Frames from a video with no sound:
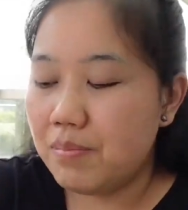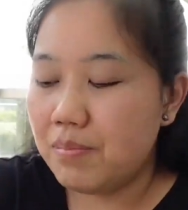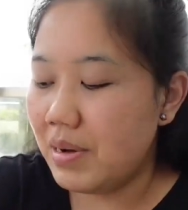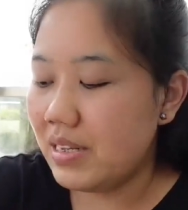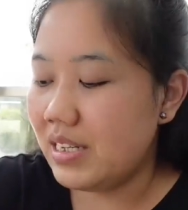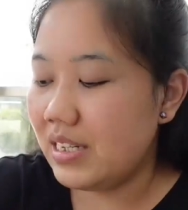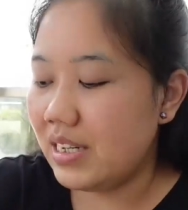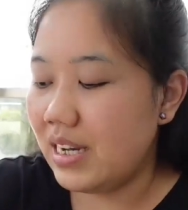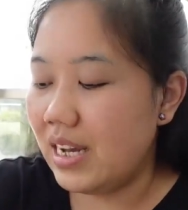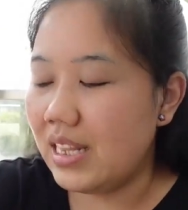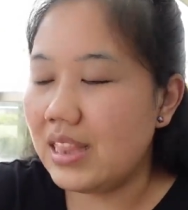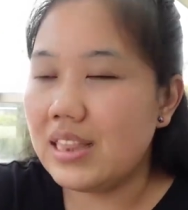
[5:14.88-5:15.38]

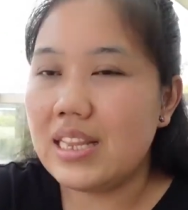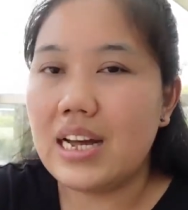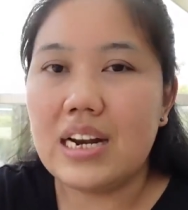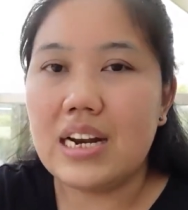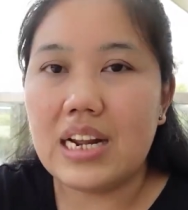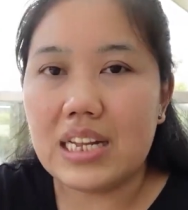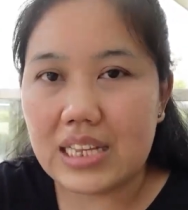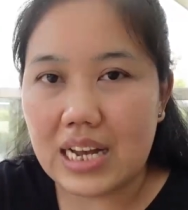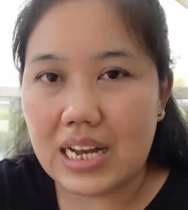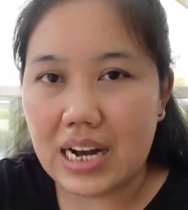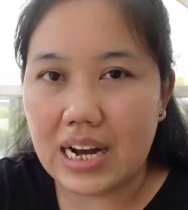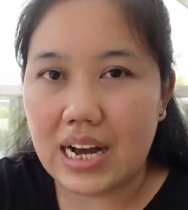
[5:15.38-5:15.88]
majikan
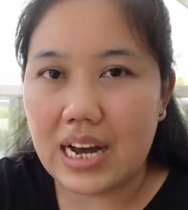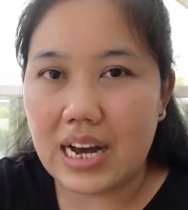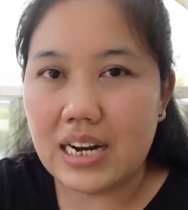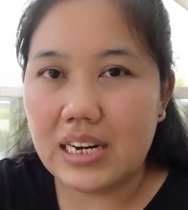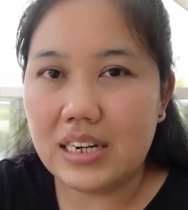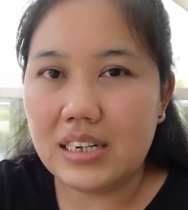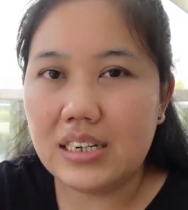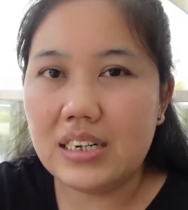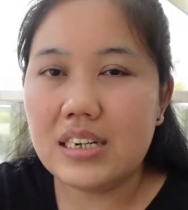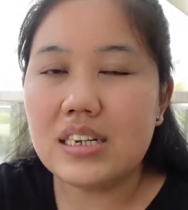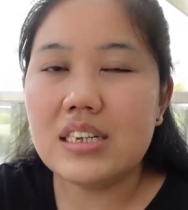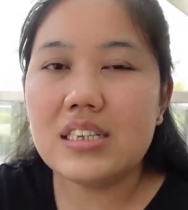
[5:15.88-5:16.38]
tanda
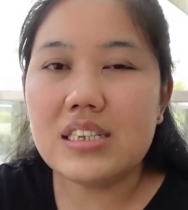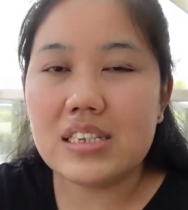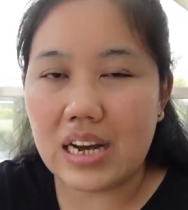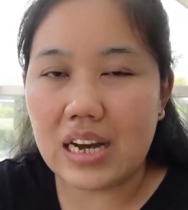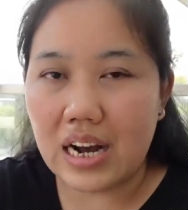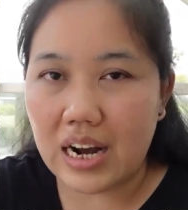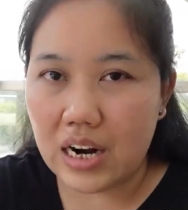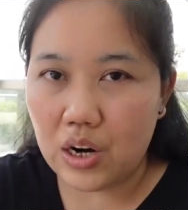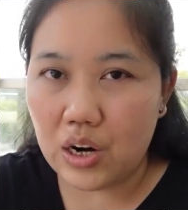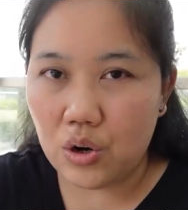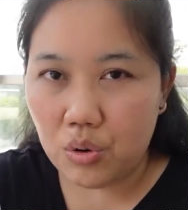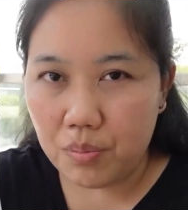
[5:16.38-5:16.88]
tangan
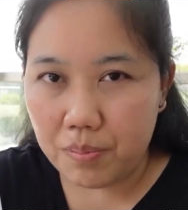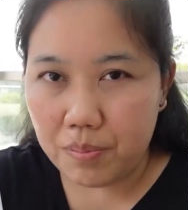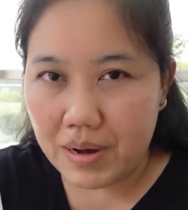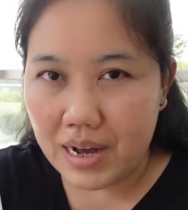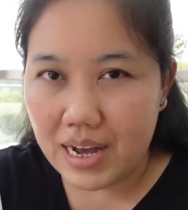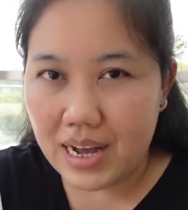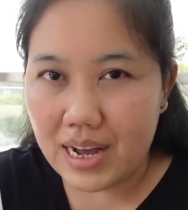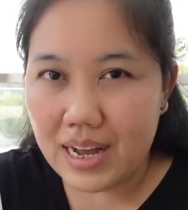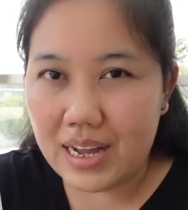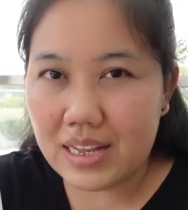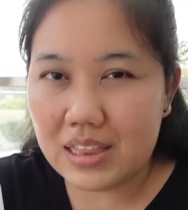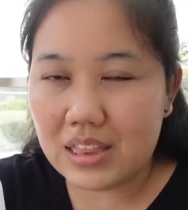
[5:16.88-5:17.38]
jangan
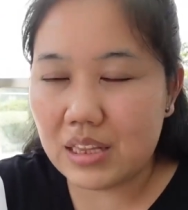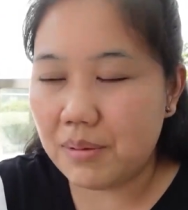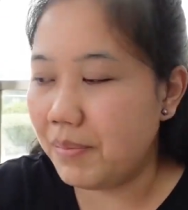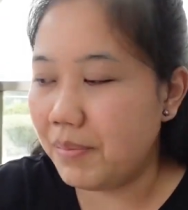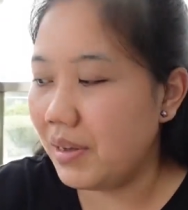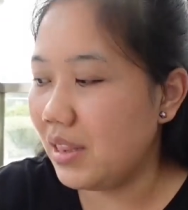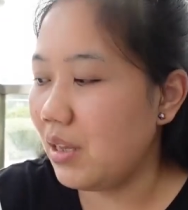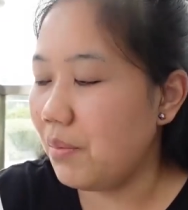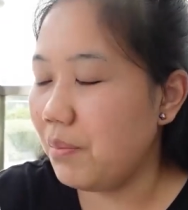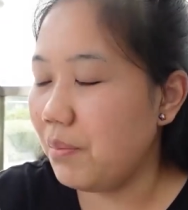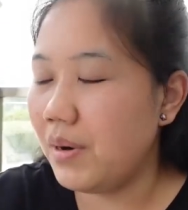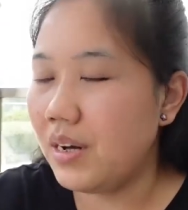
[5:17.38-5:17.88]
lupa
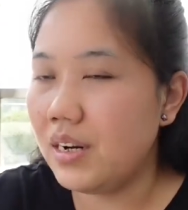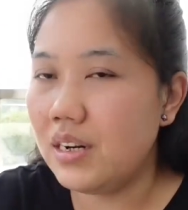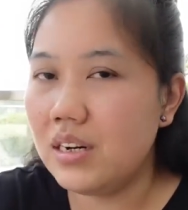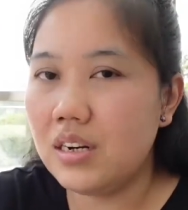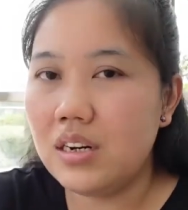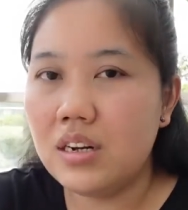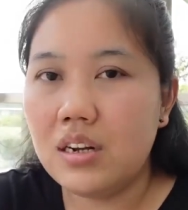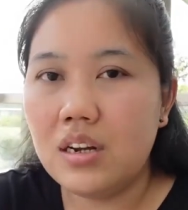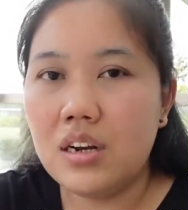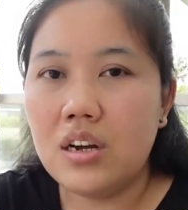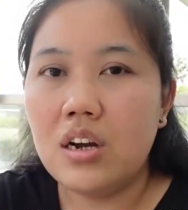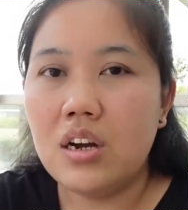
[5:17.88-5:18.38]

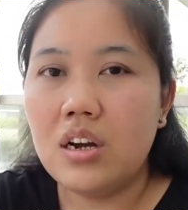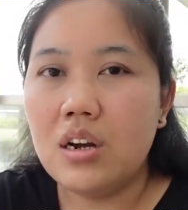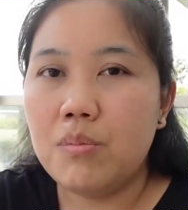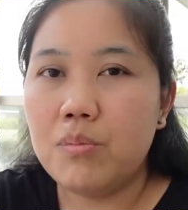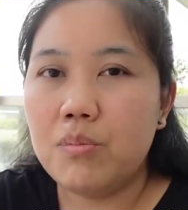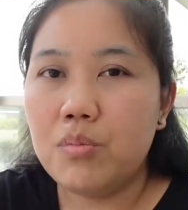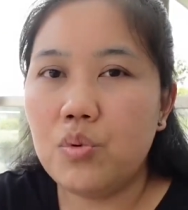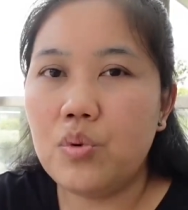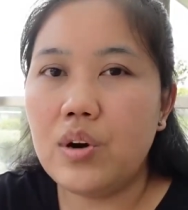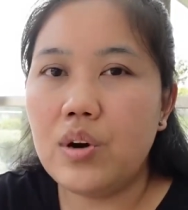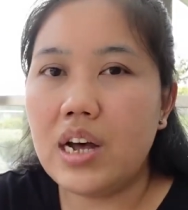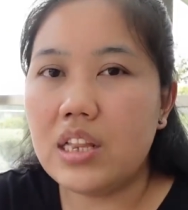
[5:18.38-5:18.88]
teman-teman
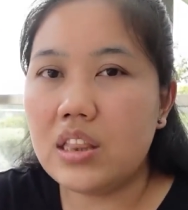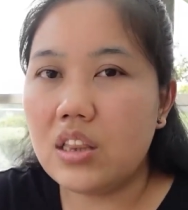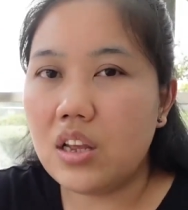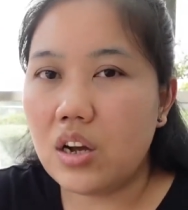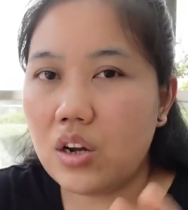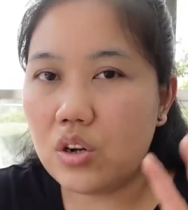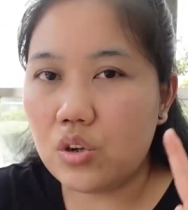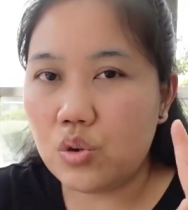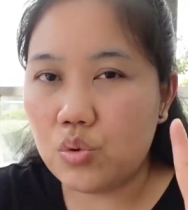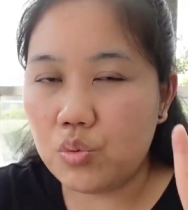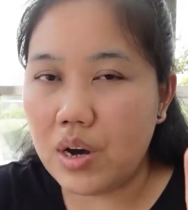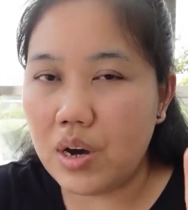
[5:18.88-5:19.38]
buat
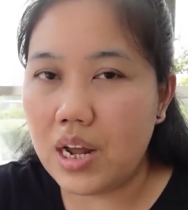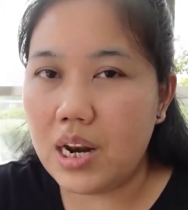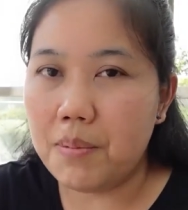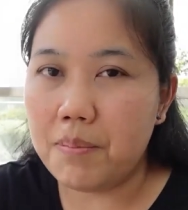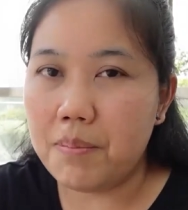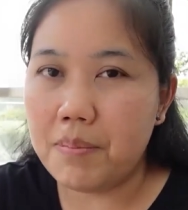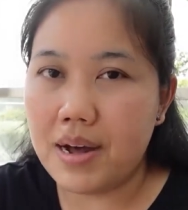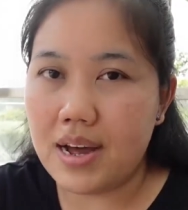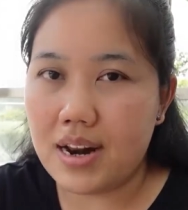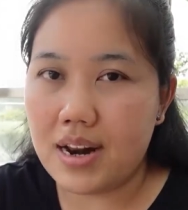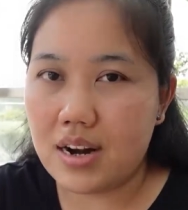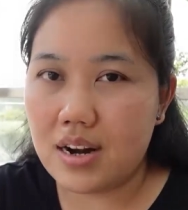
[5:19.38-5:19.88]
dua
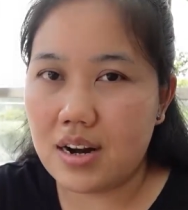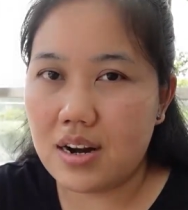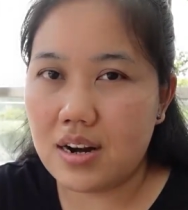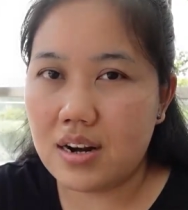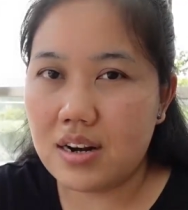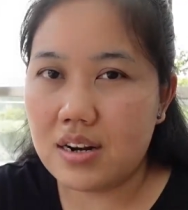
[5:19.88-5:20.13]
lembar